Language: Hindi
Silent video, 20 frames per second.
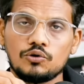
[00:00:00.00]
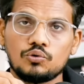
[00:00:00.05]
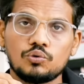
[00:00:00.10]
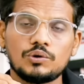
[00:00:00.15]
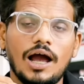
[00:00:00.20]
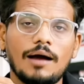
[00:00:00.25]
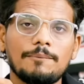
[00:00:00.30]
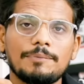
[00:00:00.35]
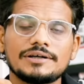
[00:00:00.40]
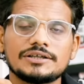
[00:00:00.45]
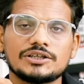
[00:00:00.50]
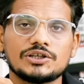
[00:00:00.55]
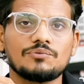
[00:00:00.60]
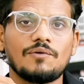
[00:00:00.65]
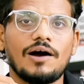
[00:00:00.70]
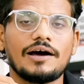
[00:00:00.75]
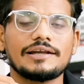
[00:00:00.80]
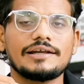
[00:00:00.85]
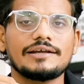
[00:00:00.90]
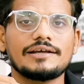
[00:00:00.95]
तो यहाँ पर
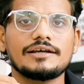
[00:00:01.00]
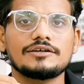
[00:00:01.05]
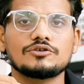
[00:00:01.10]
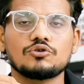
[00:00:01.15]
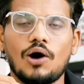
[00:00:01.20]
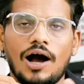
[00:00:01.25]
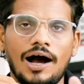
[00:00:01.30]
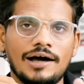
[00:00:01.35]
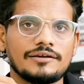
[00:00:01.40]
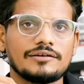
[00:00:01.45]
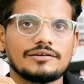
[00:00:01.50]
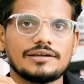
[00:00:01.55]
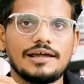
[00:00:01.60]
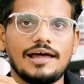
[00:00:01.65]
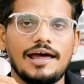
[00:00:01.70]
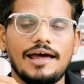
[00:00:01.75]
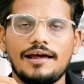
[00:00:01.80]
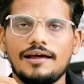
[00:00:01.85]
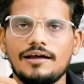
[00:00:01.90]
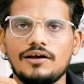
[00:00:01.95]
शिवानी की जो आदतें
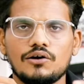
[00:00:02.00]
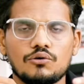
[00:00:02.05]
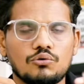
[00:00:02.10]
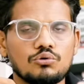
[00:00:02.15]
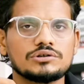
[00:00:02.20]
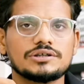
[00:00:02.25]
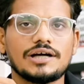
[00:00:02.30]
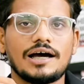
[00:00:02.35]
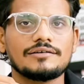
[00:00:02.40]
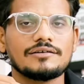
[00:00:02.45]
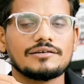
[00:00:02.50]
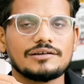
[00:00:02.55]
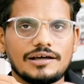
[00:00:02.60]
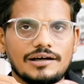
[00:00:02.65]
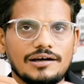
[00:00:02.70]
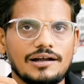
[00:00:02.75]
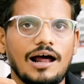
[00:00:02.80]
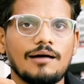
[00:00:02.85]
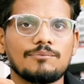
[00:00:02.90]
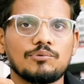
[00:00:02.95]
हैं कुछ
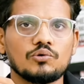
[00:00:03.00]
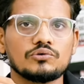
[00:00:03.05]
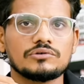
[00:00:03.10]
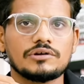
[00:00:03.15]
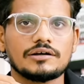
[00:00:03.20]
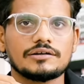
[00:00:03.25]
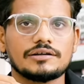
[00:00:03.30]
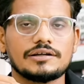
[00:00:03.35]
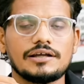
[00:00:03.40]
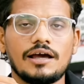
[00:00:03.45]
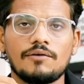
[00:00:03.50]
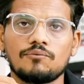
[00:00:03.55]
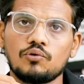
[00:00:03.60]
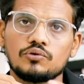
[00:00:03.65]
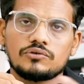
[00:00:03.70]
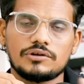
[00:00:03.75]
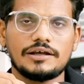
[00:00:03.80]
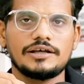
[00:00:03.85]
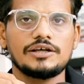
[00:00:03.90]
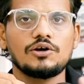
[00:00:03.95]
आदतें खराब हो सकती है
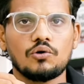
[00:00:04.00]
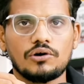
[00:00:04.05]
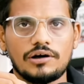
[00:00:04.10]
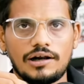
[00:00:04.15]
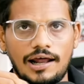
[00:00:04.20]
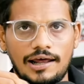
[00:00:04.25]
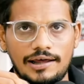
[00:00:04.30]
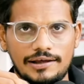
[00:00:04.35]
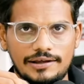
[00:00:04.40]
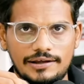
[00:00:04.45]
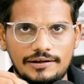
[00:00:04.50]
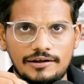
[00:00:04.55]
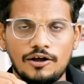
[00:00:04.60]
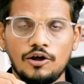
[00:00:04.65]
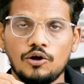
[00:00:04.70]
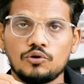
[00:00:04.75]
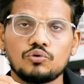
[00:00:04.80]
वो सही होकर आएगी